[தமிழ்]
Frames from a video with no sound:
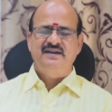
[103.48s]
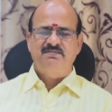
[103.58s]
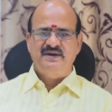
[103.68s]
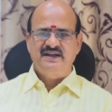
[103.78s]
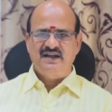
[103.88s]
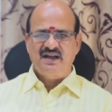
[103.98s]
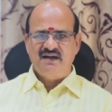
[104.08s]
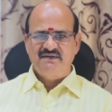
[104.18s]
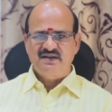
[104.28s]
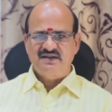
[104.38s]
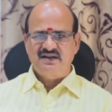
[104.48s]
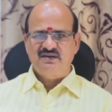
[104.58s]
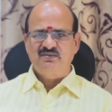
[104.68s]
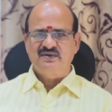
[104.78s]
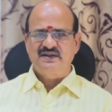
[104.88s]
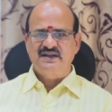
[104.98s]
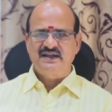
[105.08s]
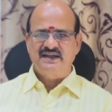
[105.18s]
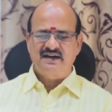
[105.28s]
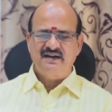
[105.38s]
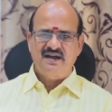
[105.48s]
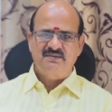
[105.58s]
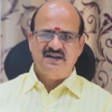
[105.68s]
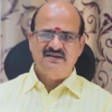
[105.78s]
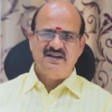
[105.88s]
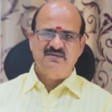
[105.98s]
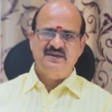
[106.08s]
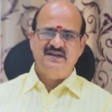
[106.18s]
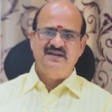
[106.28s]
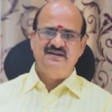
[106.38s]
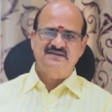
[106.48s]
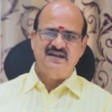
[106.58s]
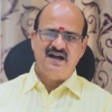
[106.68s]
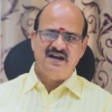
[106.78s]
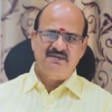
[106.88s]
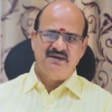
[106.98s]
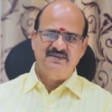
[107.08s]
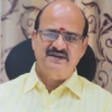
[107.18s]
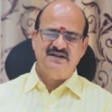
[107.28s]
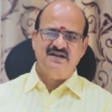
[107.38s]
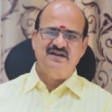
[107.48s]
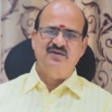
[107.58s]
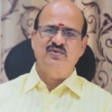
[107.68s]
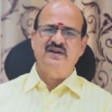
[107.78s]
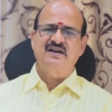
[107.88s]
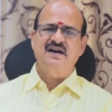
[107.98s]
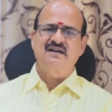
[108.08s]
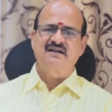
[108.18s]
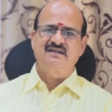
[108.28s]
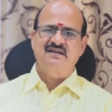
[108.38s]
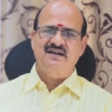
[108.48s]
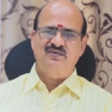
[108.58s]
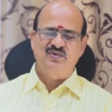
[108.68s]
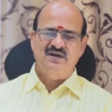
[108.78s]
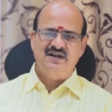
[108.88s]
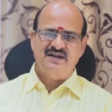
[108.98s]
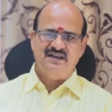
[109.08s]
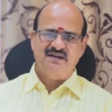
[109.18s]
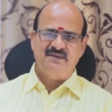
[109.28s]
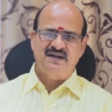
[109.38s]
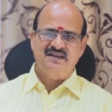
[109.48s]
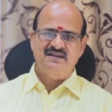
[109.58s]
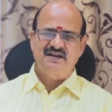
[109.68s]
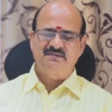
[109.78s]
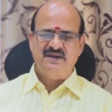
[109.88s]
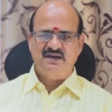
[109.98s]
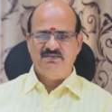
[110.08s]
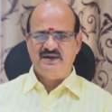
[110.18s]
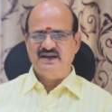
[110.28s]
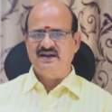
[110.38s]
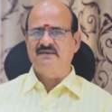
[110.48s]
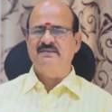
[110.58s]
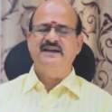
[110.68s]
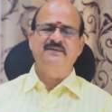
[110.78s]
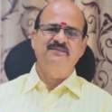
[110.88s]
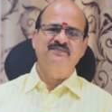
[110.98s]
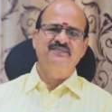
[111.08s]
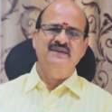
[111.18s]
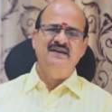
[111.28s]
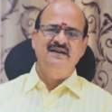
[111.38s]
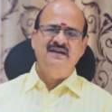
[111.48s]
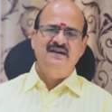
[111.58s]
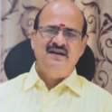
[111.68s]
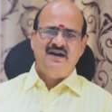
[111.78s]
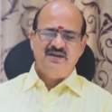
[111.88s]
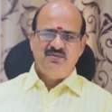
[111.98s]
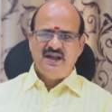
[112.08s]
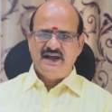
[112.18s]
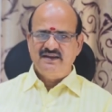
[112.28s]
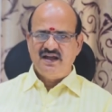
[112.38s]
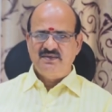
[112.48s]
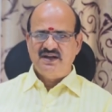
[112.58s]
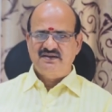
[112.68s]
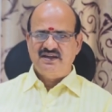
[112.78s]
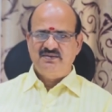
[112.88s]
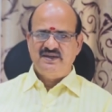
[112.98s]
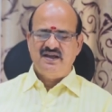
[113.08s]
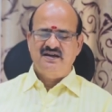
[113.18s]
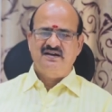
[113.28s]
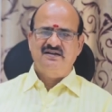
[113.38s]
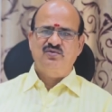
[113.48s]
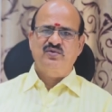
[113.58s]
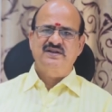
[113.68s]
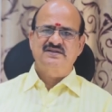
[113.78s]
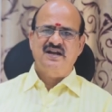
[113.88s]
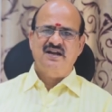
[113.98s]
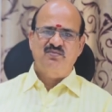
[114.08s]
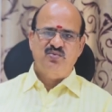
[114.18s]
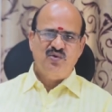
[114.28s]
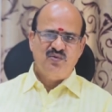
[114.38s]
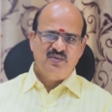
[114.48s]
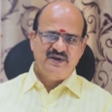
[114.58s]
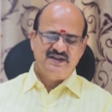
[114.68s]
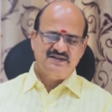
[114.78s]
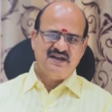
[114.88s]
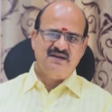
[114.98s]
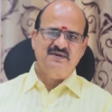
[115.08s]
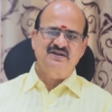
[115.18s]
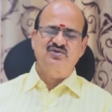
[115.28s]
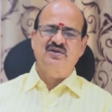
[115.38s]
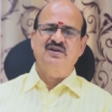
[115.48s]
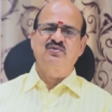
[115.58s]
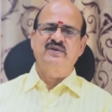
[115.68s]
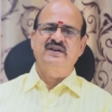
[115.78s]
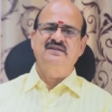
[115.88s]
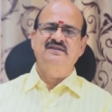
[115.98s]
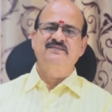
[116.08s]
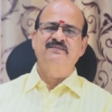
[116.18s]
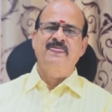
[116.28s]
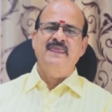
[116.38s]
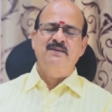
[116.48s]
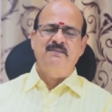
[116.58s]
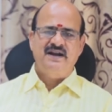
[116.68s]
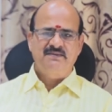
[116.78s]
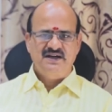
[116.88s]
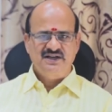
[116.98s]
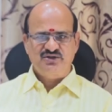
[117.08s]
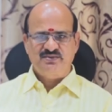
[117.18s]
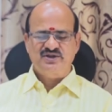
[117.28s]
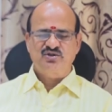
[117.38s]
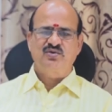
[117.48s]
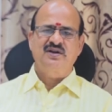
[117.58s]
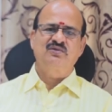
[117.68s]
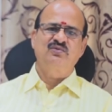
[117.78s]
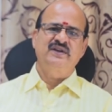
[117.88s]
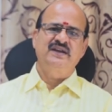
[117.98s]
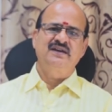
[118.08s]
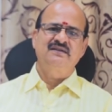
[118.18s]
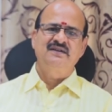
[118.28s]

இப்படி எல்லா விதத்திலும் இந்த இரண்டாம் அதிபதி ஸ்தான பலம் பெற்றிருக்கக்கூடிய காரணத்தால் உங்களுக்கு இந்த மாதத்தில் மிகப்பெரிய நன்மை அதுபோல் ஐந்தாம் அதிபதியாக இருக்கக்கூடிய ஸ்தானம் பூர்வ புண்ணிய ஸ்தானம் என்று சொல்லக்கூடியது மன மகிழ்ச்சி பெற்றுக் கொள்ளக்கூடிய